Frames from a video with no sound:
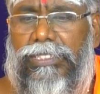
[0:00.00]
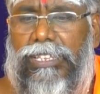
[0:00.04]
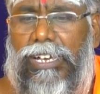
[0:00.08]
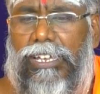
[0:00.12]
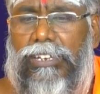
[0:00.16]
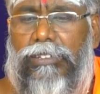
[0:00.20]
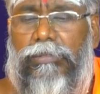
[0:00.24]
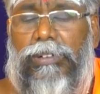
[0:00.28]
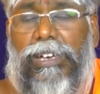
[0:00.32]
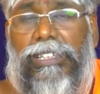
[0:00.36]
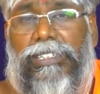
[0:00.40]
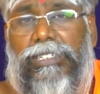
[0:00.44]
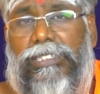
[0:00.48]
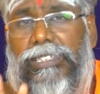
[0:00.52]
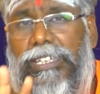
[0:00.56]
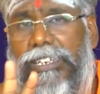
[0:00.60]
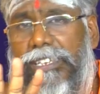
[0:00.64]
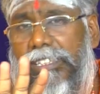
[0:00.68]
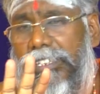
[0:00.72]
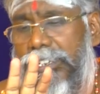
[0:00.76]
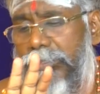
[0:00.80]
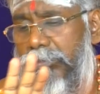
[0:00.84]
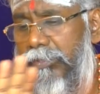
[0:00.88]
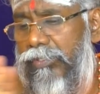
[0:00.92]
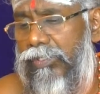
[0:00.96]
வந்தாலும் அந்த
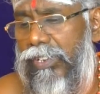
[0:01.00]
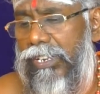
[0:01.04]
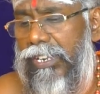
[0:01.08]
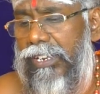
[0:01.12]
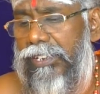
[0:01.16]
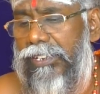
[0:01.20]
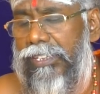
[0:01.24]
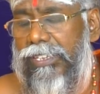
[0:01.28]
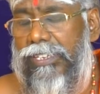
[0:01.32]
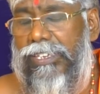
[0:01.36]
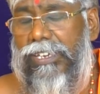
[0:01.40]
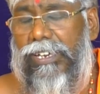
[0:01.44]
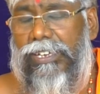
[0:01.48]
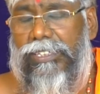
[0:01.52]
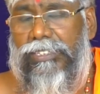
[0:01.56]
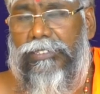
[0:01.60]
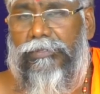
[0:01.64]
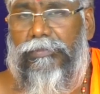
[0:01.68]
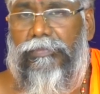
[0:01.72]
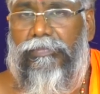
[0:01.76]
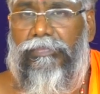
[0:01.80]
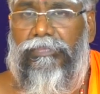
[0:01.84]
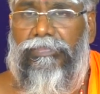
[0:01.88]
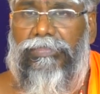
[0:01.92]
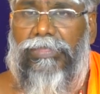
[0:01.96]
தரித்திரம் வீட்டில் நிற்காது
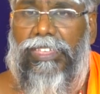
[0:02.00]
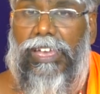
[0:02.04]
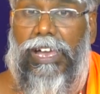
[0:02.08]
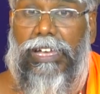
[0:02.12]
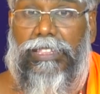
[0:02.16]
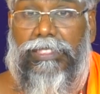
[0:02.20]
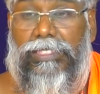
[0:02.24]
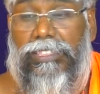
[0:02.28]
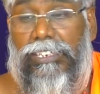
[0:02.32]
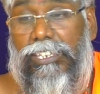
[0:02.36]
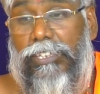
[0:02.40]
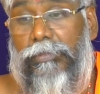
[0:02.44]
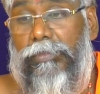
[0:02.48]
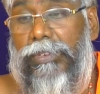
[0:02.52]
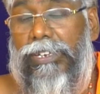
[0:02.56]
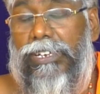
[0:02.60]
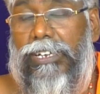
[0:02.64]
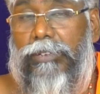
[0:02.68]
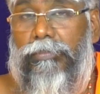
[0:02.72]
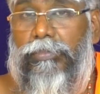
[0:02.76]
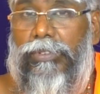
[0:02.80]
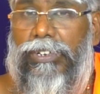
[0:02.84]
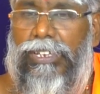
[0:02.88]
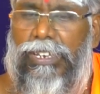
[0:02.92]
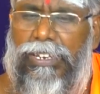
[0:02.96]
அத்தனையுமே
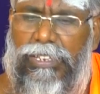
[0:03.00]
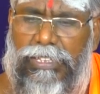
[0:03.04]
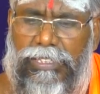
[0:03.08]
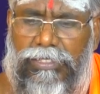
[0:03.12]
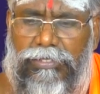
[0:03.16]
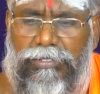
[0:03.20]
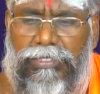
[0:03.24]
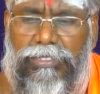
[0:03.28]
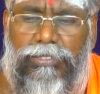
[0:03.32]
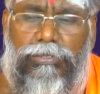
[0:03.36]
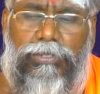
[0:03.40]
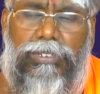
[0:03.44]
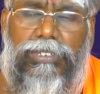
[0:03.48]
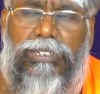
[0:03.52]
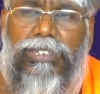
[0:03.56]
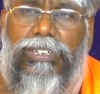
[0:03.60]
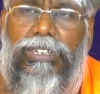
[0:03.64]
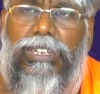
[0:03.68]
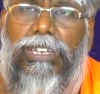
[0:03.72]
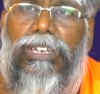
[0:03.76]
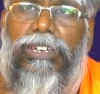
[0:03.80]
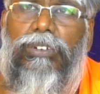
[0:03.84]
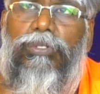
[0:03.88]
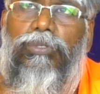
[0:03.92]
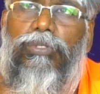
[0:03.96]
கட் பண்ண ஆனால் இது வந்து ஒரு
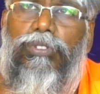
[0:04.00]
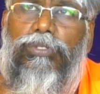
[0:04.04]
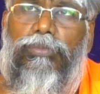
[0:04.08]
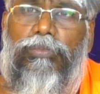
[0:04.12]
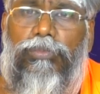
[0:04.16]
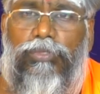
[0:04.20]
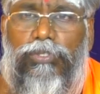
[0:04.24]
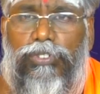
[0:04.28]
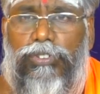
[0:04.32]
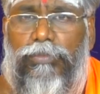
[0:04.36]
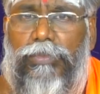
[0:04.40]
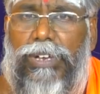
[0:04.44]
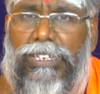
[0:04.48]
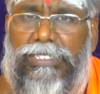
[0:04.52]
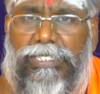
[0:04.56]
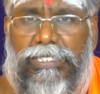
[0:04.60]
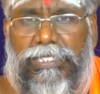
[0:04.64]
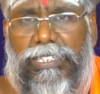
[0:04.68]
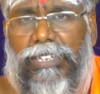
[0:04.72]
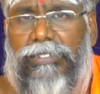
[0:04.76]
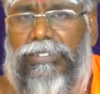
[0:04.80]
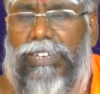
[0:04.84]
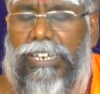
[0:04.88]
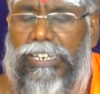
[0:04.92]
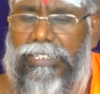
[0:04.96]
ஒரு மூணு
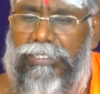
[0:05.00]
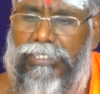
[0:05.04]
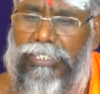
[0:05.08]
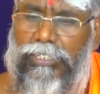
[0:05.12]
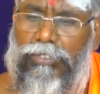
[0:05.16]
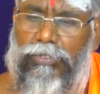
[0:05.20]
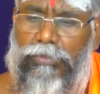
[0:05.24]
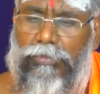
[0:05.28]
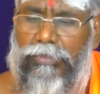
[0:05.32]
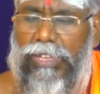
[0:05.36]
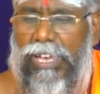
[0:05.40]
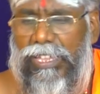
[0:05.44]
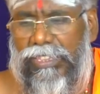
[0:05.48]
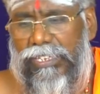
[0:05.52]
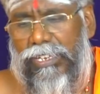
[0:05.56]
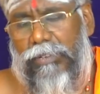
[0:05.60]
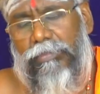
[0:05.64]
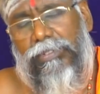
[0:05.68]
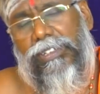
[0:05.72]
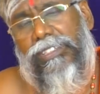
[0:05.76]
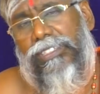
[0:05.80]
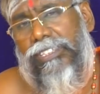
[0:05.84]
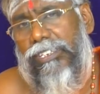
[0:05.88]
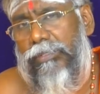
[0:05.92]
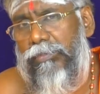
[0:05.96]
மாதம் தான் வேலை செய்யும்
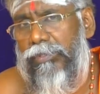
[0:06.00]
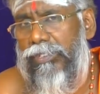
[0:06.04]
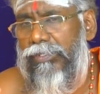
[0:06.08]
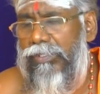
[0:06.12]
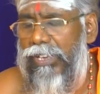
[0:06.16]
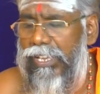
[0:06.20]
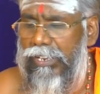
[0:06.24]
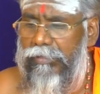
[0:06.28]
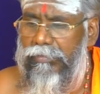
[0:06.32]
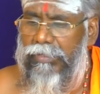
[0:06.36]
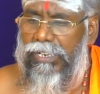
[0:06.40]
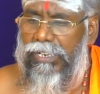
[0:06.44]
அதுக்கப்புறம் திரும்பியும் வேறு